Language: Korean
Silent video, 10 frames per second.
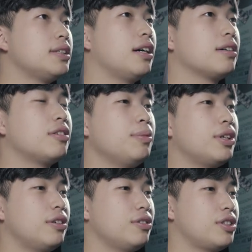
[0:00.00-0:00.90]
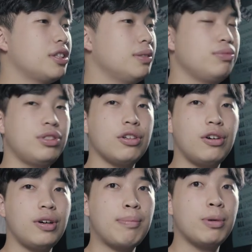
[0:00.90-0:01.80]
자 그러면
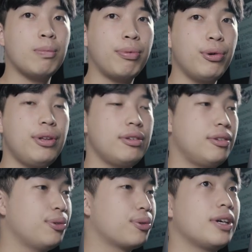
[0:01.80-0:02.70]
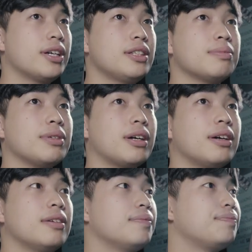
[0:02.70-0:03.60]
지금부터 한번 보여드리도록 하겠습니다.
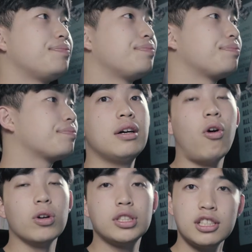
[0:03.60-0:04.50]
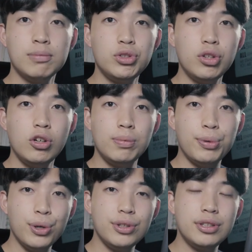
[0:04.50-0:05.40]
어, 지금부터
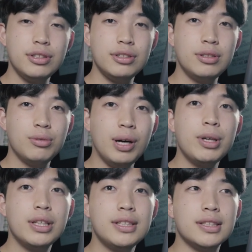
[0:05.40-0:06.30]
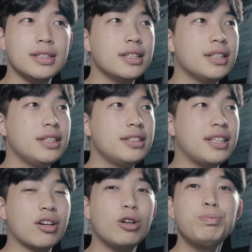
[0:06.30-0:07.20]
보여드리는 화면은
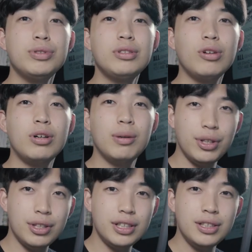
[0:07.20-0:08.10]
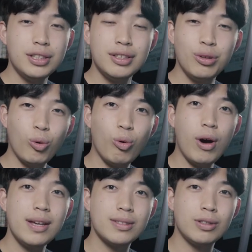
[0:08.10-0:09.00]
제 컴퓨터 화면을
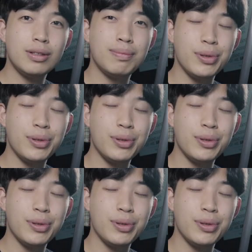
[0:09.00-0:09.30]
녹화해서